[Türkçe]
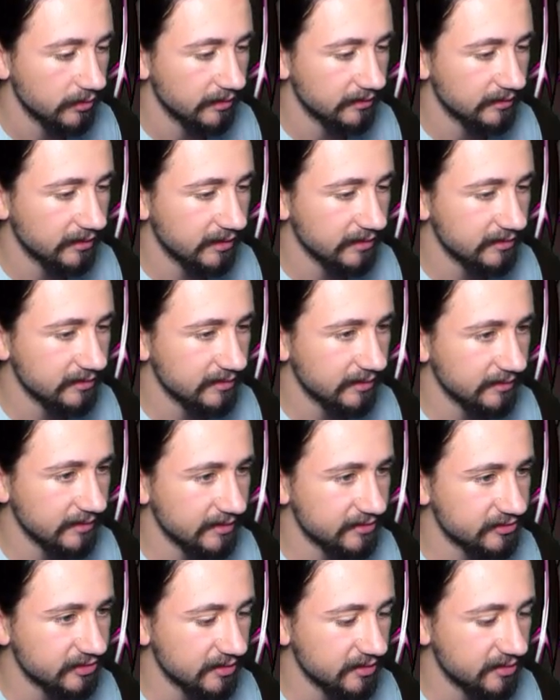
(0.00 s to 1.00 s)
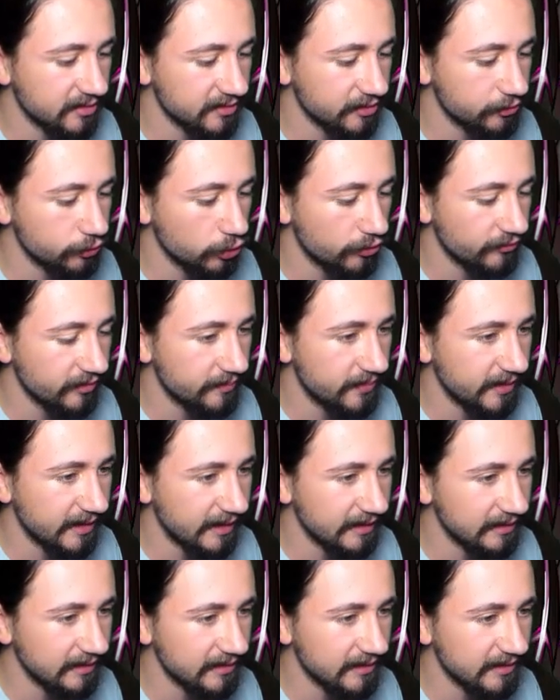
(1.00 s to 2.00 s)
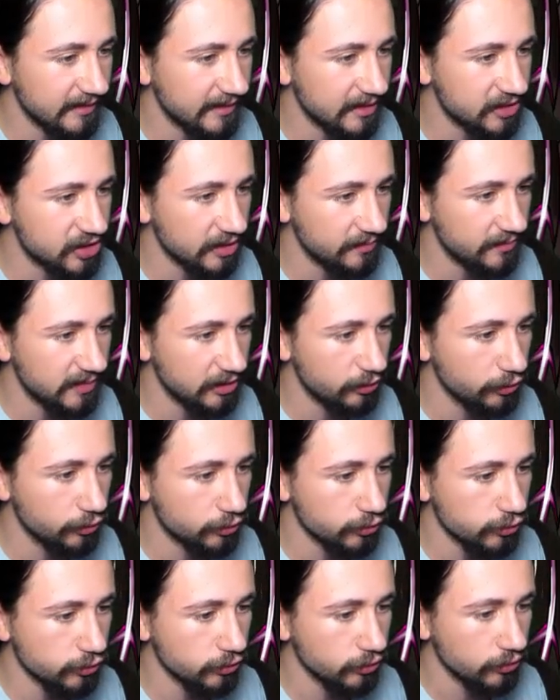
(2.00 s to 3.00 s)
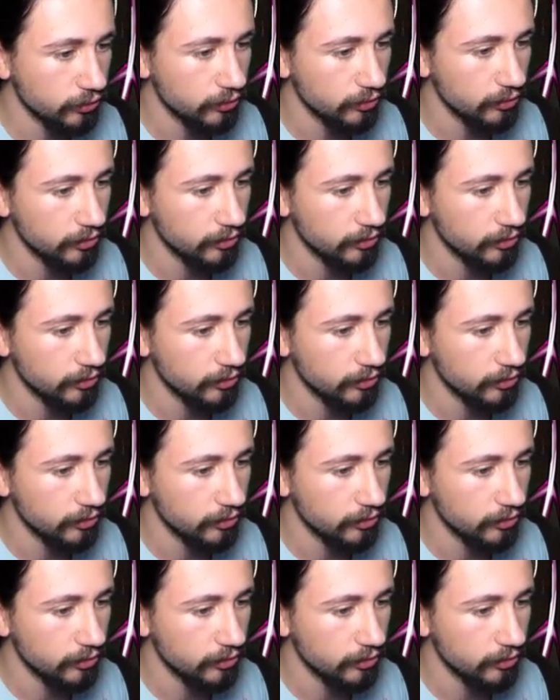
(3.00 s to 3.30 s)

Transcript: Evet aniden ekran kararıyor ve bir yerlere geçebiliyoruz.